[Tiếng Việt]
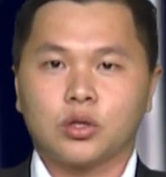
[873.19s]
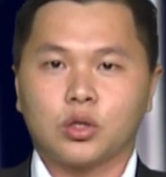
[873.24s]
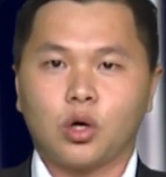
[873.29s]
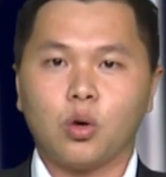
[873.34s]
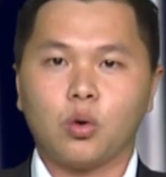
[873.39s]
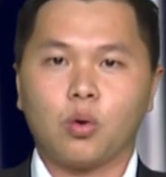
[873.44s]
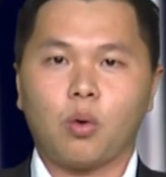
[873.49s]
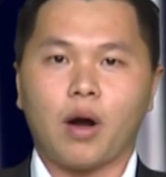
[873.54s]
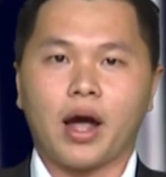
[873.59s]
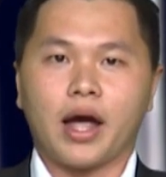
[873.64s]

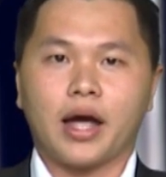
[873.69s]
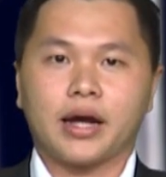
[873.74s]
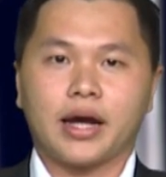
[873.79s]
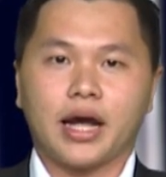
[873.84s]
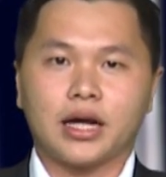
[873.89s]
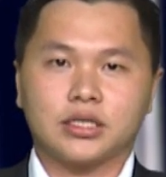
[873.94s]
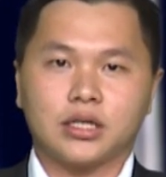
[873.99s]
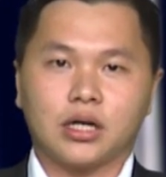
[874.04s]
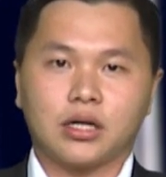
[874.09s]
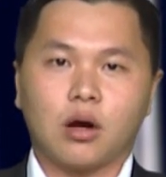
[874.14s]
Tối qua,
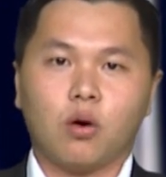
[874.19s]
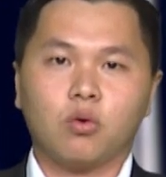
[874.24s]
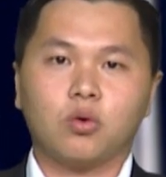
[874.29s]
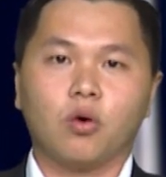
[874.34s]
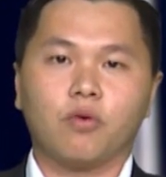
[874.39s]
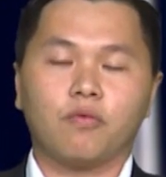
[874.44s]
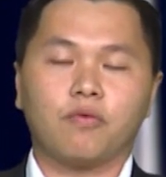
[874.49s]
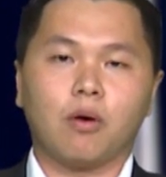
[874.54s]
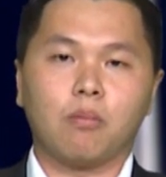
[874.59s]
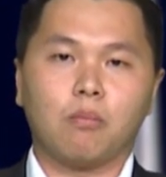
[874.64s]
các trận đấu
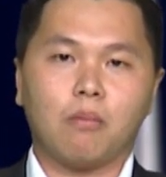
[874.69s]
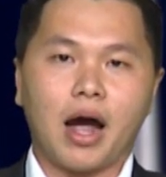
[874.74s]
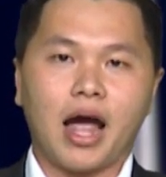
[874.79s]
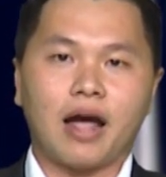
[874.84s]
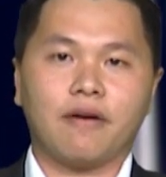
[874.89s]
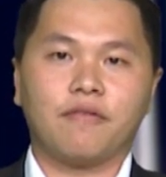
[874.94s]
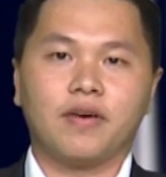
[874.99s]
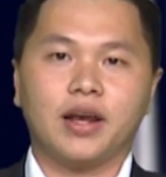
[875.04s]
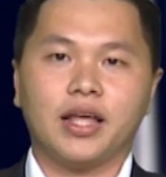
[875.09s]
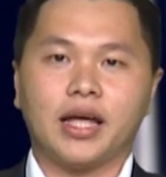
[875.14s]
thuộc vòng
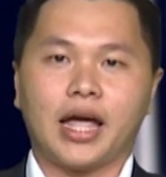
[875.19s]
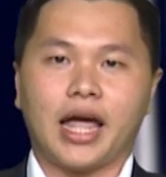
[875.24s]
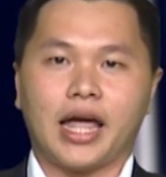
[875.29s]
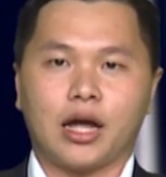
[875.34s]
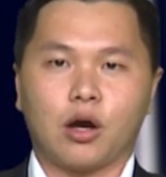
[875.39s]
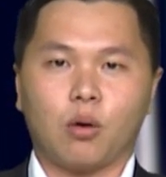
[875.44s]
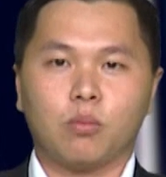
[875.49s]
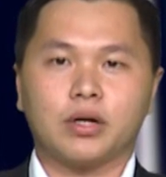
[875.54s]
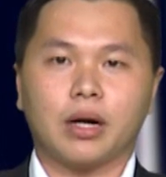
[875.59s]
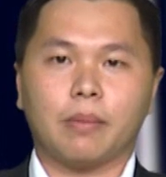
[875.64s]
3 v League
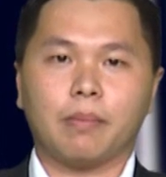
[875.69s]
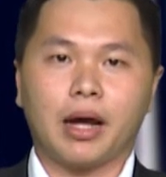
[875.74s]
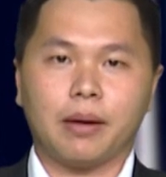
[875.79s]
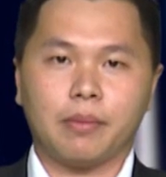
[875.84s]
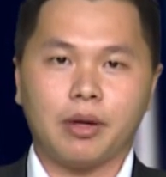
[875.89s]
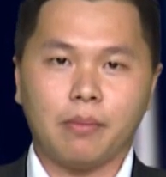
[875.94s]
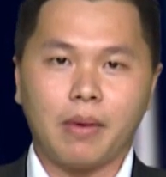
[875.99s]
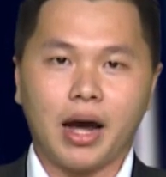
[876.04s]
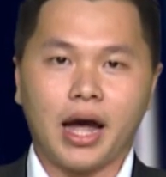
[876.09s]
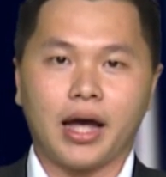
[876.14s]
Hàng
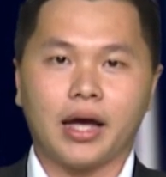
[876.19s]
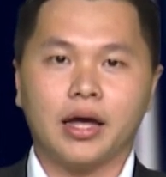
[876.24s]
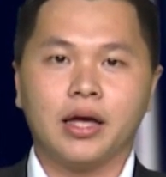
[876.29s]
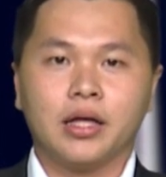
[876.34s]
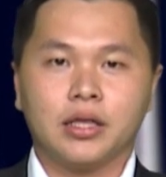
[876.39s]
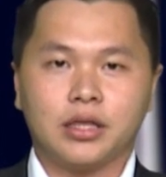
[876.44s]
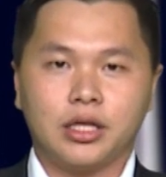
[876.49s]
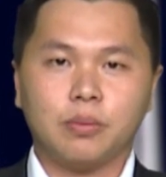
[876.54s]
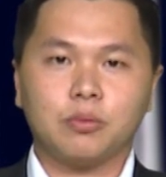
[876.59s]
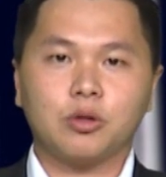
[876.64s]
2023
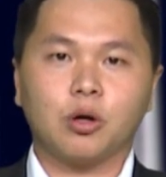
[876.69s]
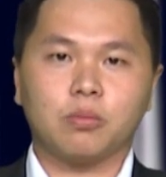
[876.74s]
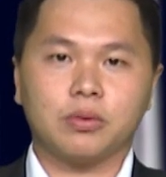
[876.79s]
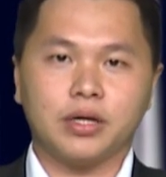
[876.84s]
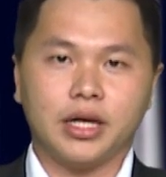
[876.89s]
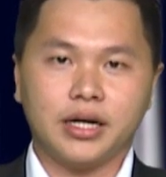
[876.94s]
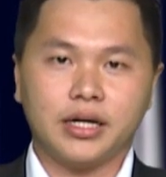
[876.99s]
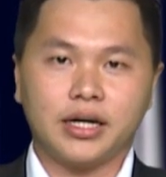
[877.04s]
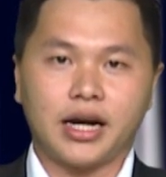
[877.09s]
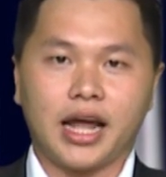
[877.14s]
tiếp
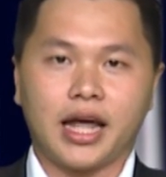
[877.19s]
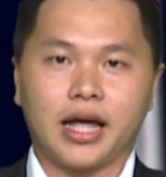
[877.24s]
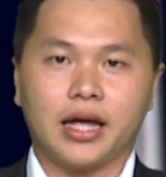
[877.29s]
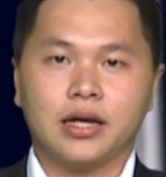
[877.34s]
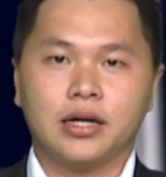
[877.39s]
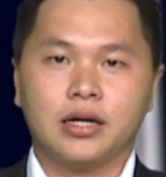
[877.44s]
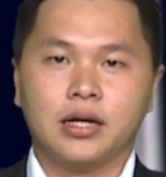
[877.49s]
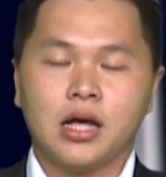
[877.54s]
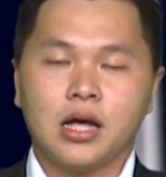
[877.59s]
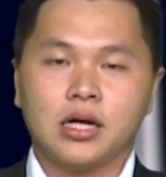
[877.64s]
tục diễn ra
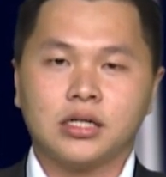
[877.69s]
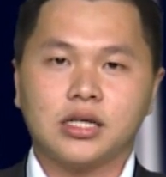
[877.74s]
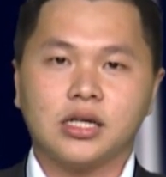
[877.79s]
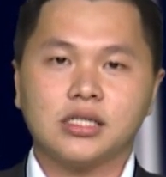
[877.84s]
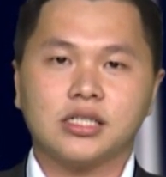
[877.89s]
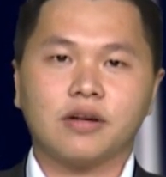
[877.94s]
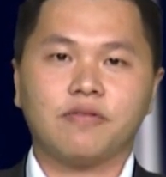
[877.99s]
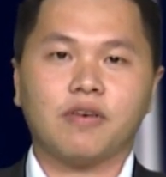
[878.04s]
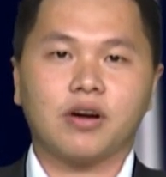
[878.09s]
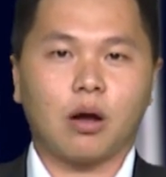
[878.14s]

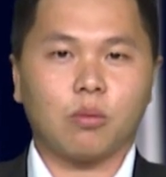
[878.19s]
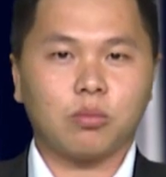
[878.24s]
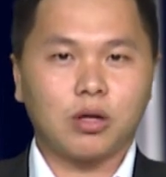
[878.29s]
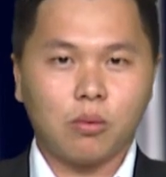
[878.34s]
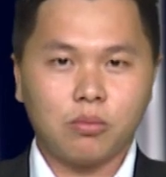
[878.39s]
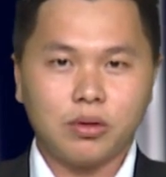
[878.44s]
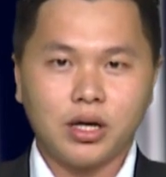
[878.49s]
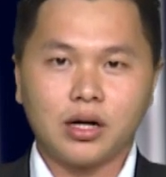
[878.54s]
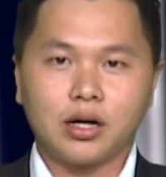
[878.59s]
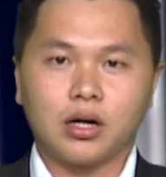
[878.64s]
trên sân vận động
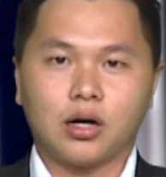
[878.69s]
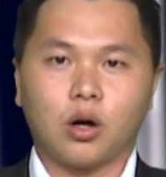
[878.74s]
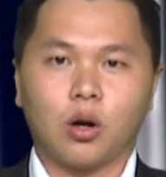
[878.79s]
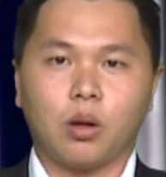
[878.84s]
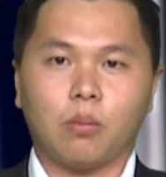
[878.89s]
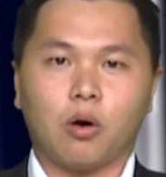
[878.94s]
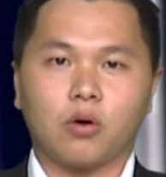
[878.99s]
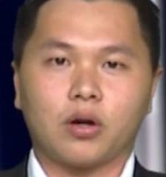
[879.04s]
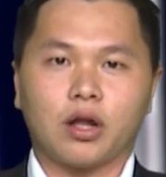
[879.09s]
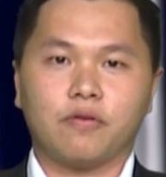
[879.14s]
thống nhất, câu
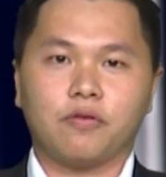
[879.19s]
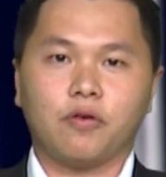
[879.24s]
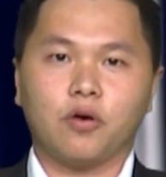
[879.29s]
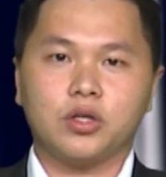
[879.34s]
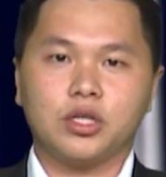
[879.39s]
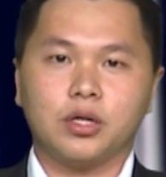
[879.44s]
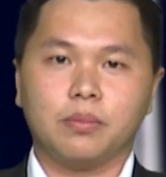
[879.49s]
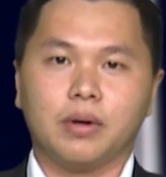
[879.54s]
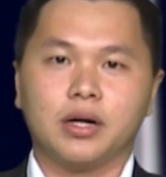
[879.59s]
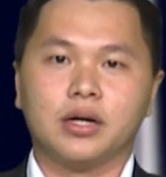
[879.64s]
lạc bộ Thành phố
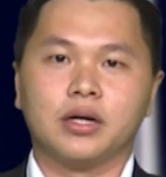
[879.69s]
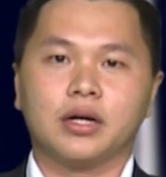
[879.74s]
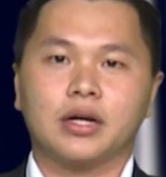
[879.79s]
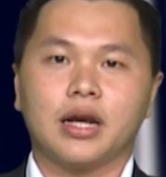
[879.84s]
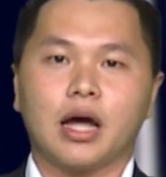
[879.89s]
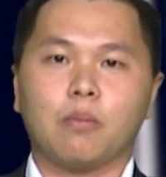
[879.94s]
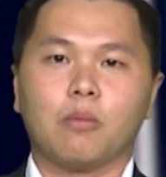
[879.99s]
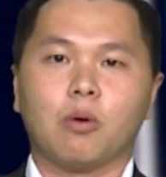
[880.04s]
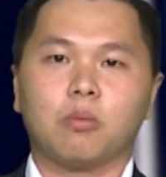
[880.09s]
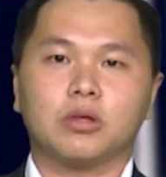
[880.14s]
Hồ Chí Minh
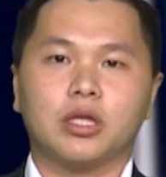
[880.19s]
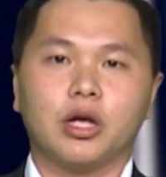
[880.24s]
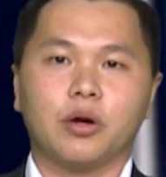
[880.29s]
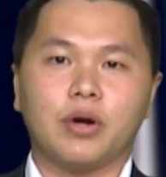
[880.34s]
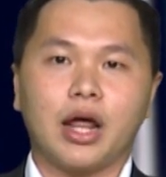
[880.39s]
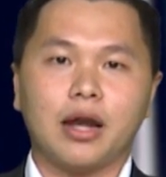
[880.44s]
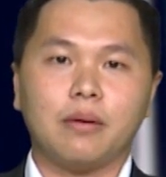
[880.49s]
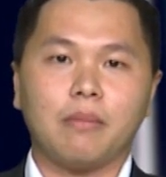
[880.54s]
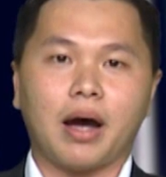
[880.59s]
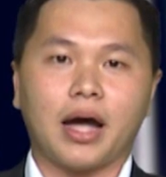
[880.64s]
đặt mục
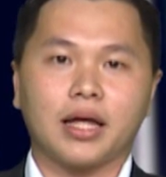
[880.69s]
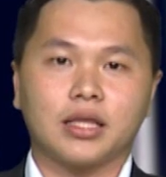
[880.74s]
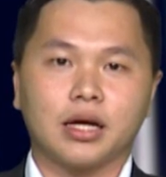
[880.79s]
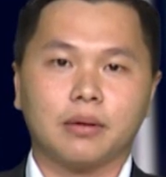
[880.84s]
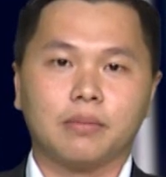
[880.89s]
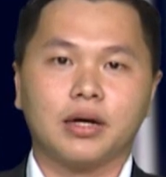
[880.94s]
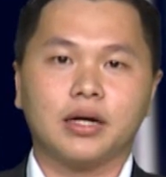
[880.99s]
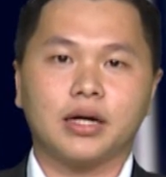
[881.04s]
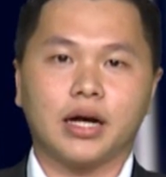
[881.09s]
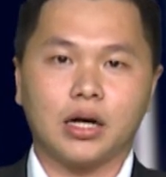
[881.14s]
tiêu đánh bại
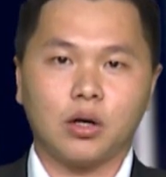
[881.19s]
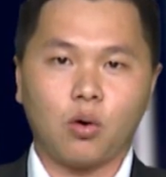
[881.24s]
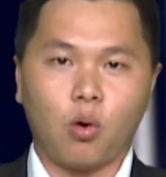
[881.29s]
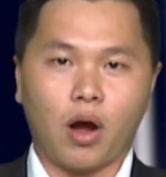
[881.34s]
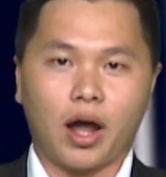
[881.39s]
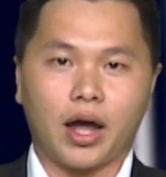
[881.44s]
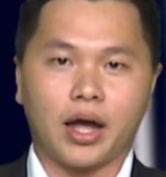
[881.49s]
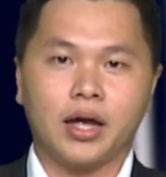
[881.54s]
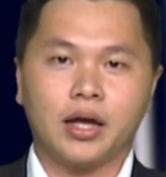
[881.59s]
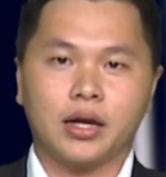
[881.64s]
Tân binh Khánh
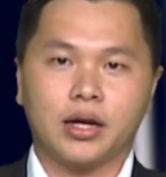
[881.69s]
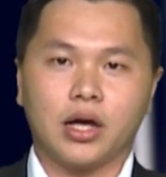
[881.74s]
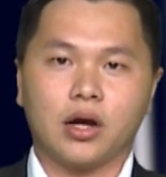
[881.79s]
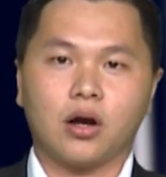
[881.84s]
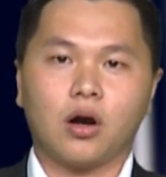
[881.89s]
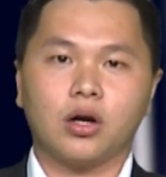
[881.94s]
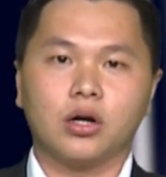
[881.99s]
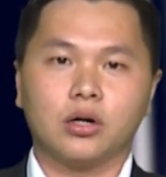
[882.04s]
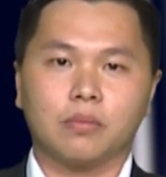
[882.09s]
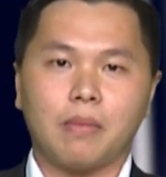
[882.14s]
Hòa để
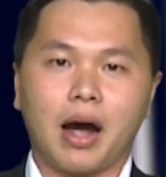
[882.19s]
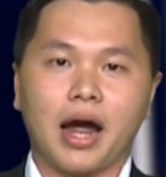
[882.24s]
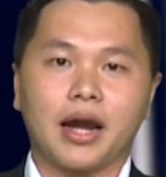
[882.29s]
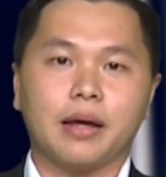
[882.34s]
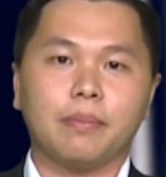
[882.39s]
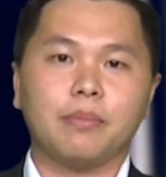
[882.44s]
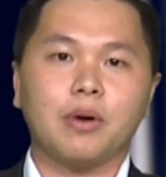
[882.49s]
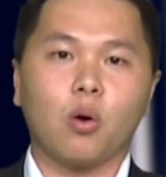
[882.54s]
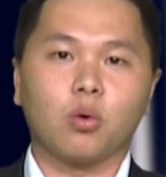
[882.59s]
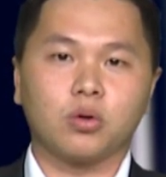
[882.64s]
có được 3
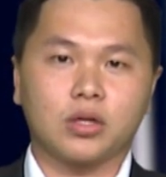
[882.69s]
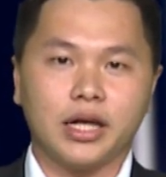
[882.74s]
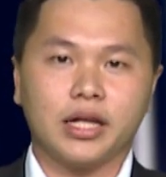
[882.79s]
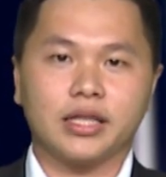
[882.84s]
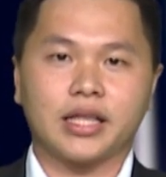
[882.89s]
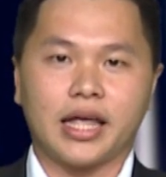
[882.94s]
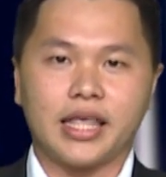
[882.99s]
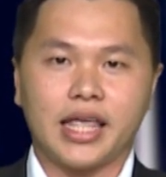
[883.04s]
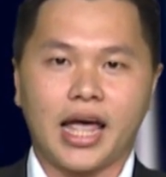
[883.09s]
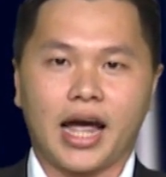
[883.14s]
điểm đầu
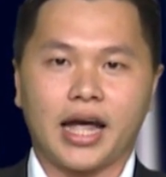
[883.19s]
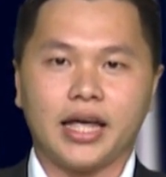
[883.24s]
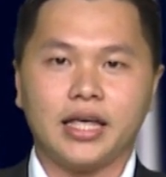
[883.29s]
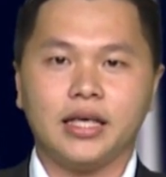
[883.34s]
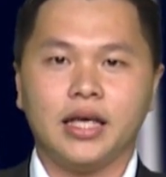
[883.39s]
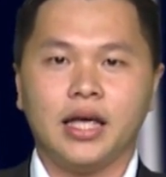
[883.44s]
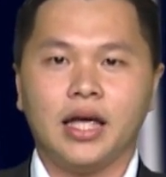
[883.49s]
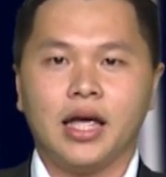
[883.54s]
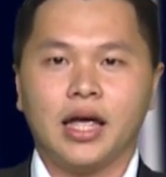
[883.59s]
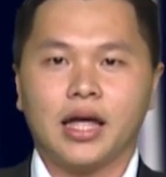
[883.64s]
tiên tại giải.